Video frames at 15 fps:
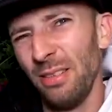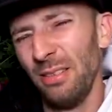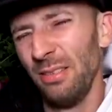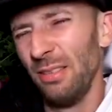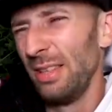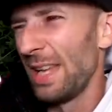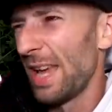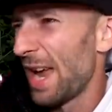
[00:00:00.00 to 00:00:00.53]

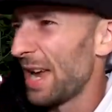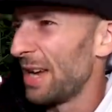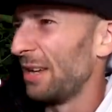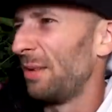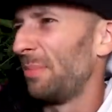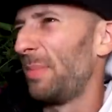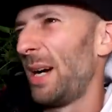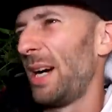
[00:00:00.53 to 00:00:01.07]
nee,
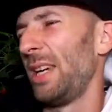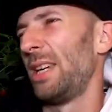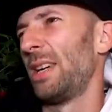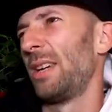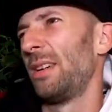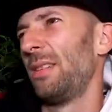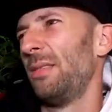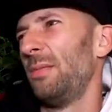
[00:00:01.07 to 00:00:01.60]

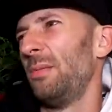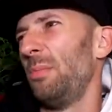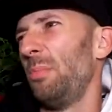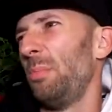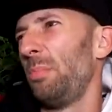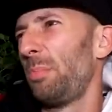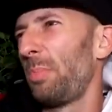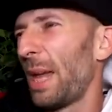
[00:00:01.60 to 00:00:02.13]
Mike,
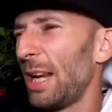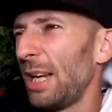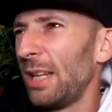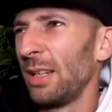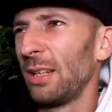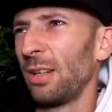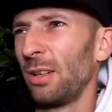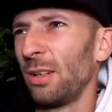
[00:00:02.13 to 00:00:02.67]

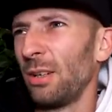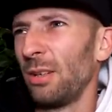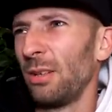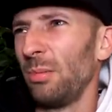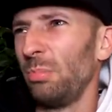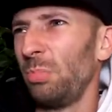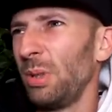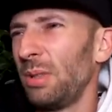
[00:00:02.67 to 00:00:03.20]
Bälle
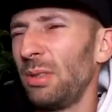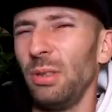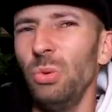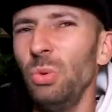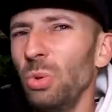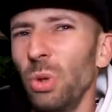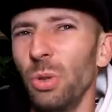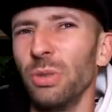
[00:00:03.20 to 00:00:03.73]
bitte
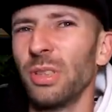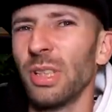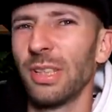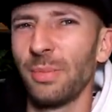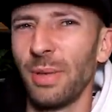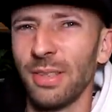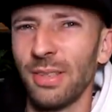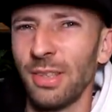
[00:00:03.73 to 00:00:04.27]
nur unter
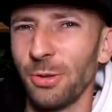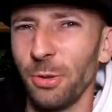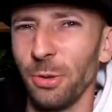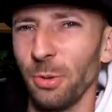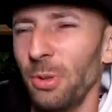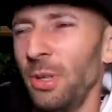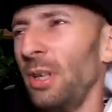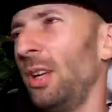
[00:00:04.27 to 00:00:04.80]
20 Euro.